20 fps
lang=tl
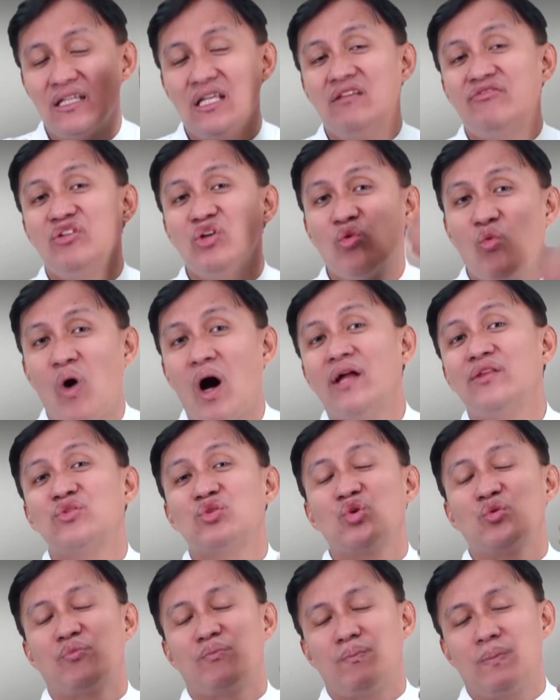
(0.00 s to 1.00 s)
if you want
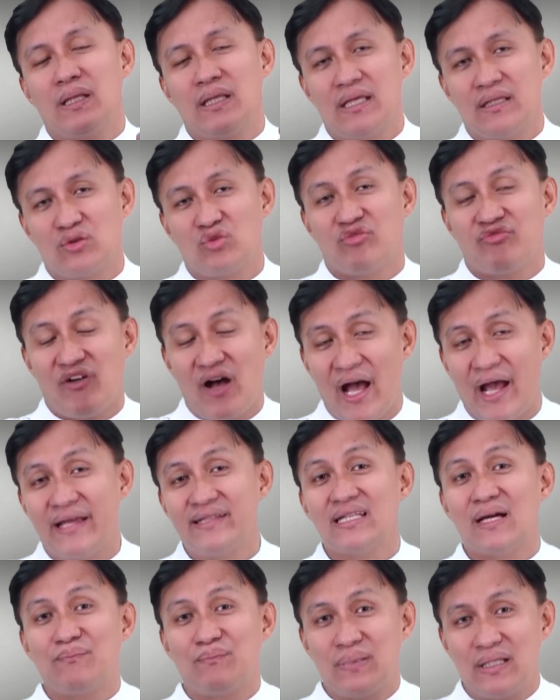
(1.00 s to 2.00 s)
to play, to
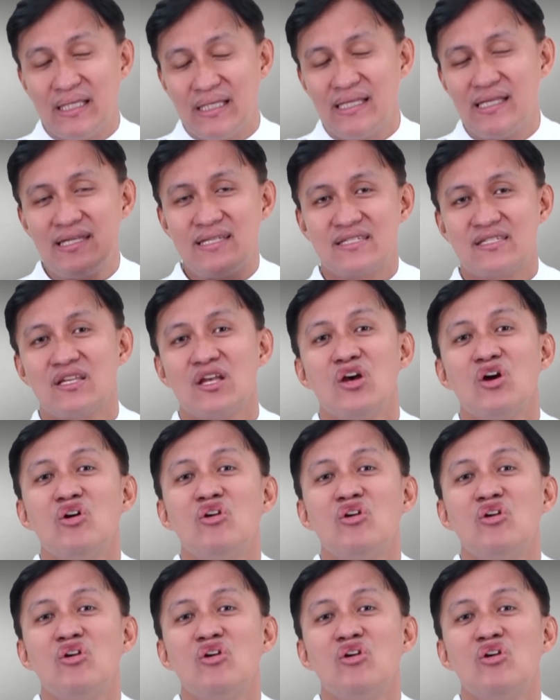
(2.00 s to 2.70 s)
find a place